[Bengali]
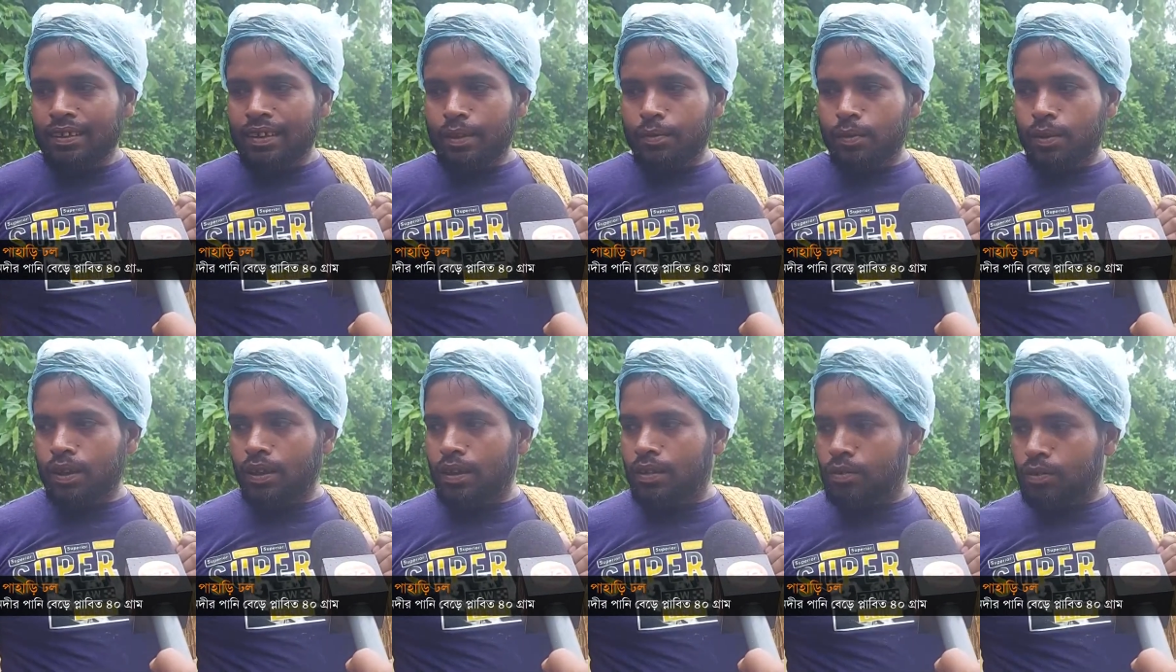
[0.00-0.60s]

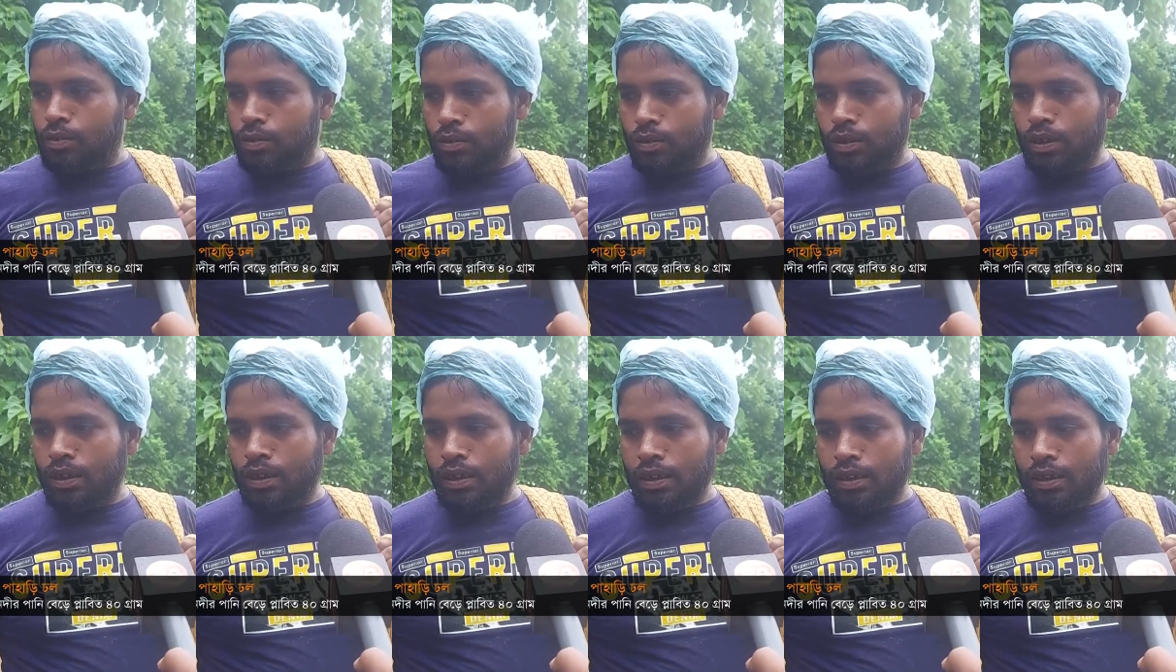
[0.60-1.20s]
তারপরে
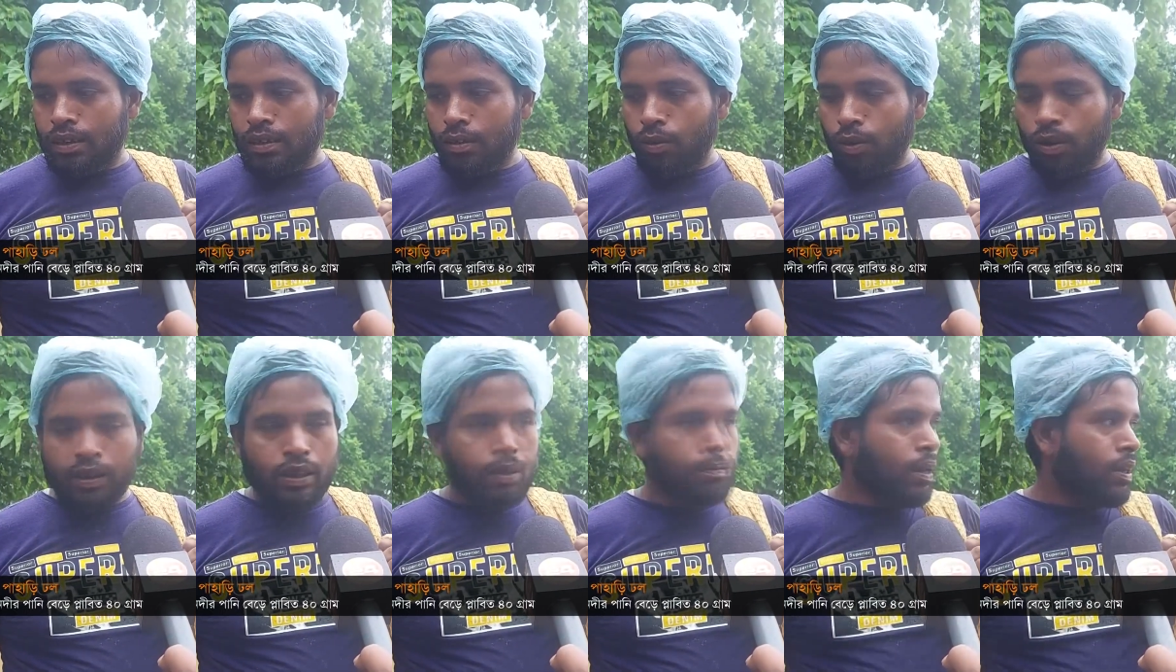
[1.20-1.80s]

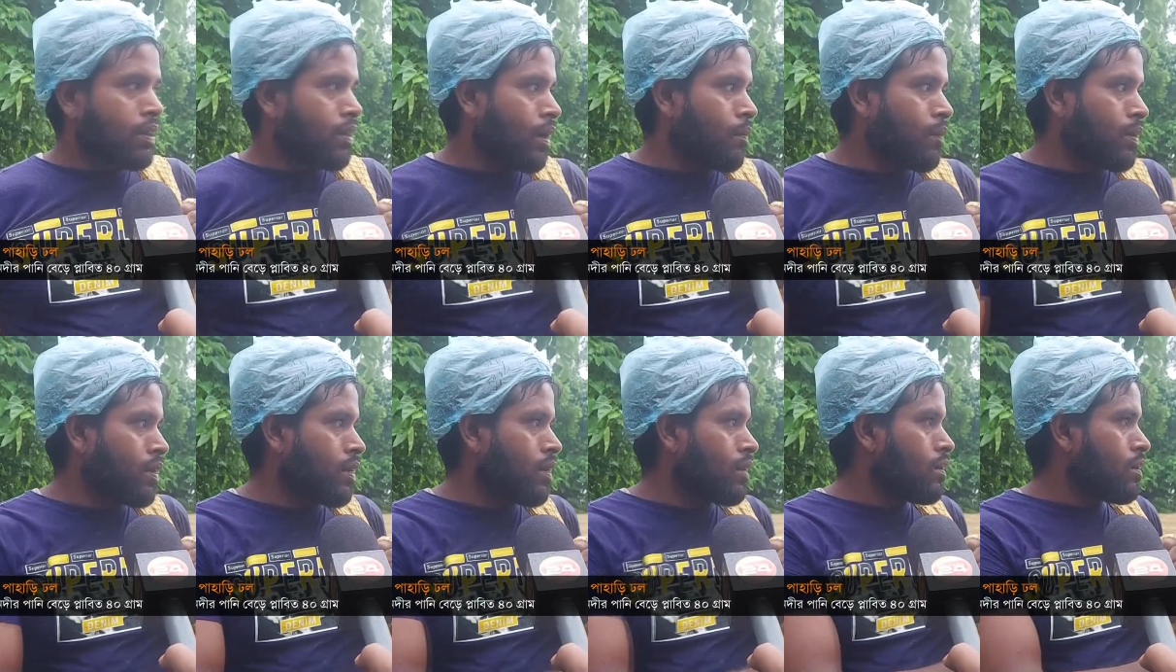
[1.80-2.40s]
অনেকের বাড়িতে
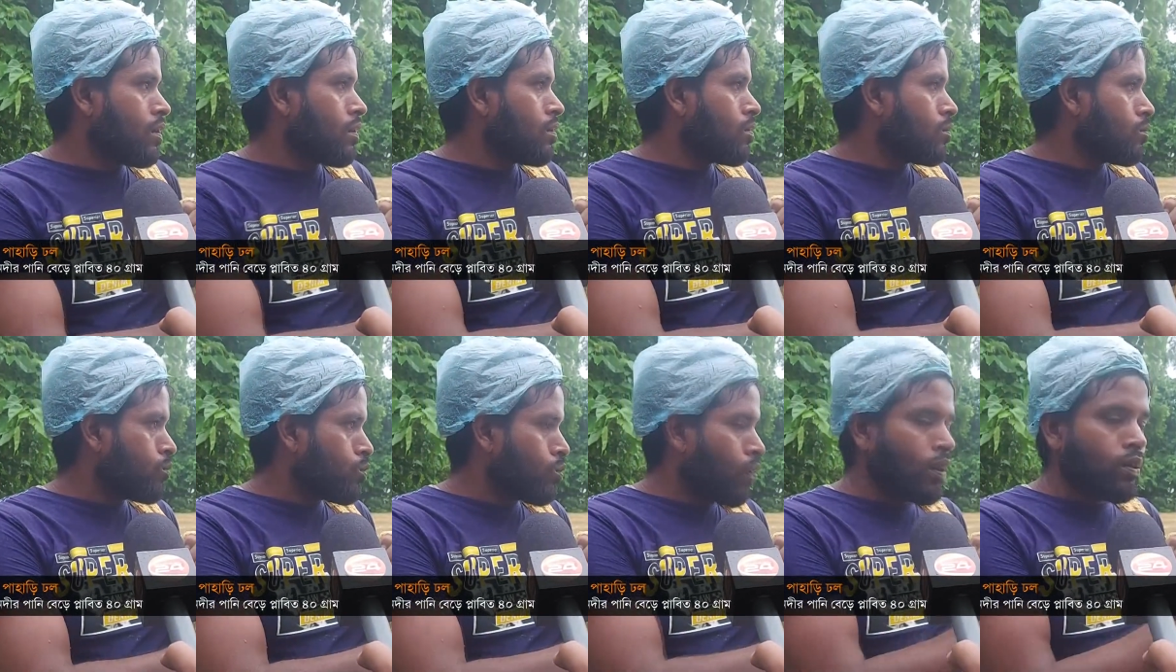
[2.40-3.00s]
আমাদের
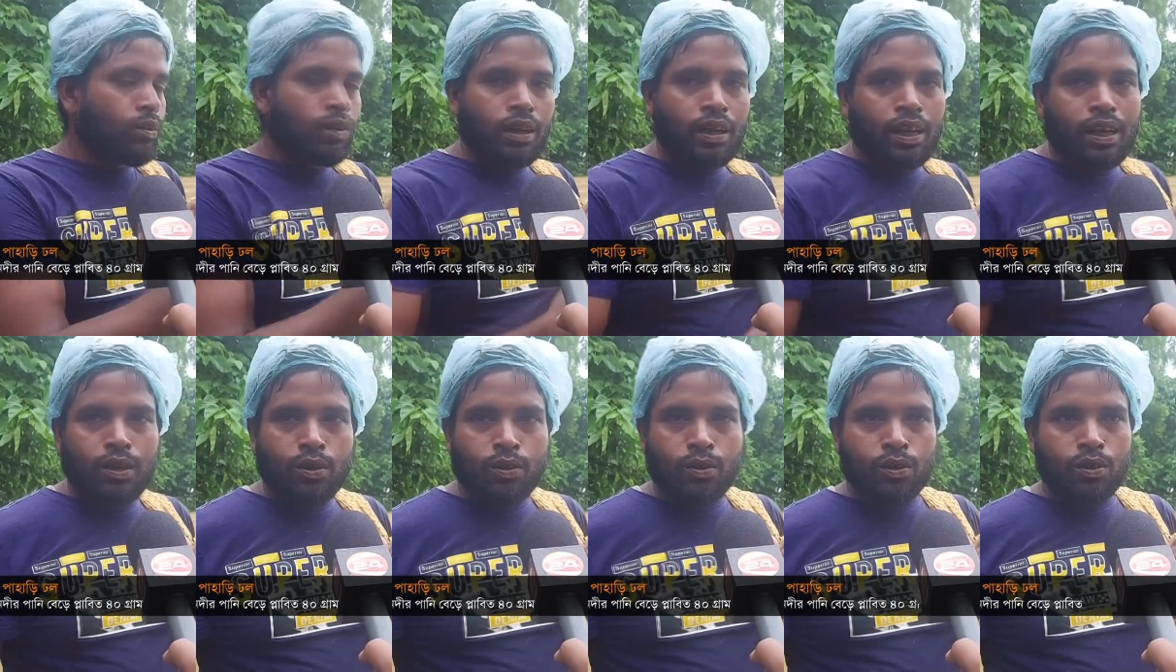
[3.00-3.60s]
চুলা চলে নেই
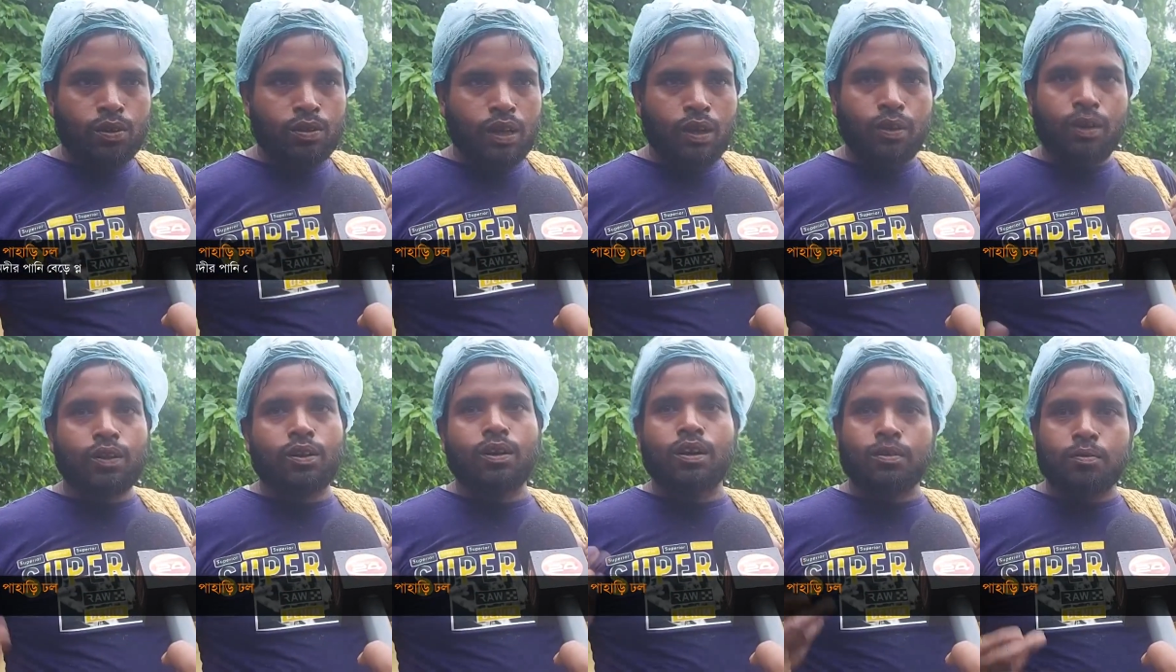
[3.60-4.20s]
এখনো খাওয়া
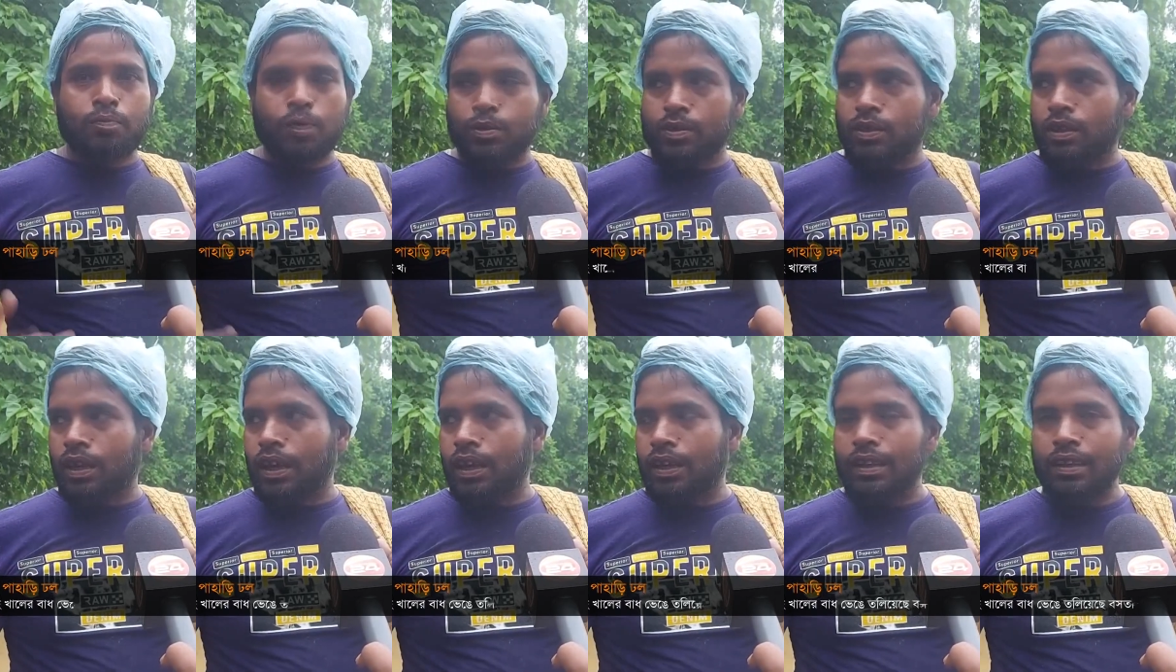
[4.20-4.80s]
দাওয়ার
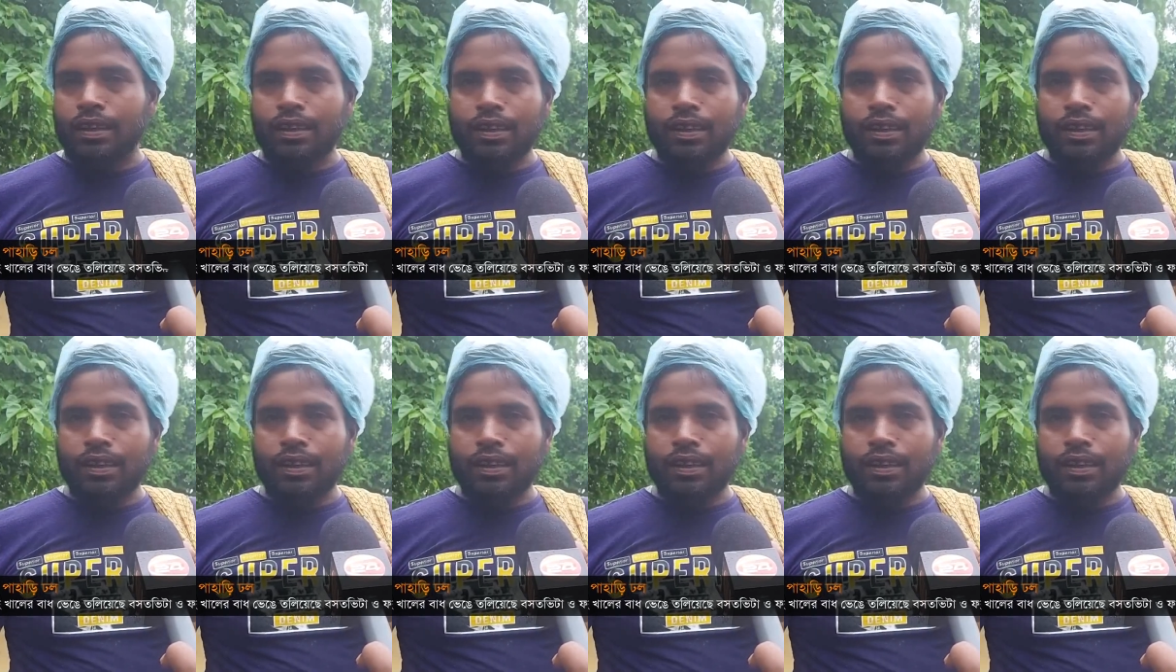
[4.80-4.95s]
ব্যবস্থা নাই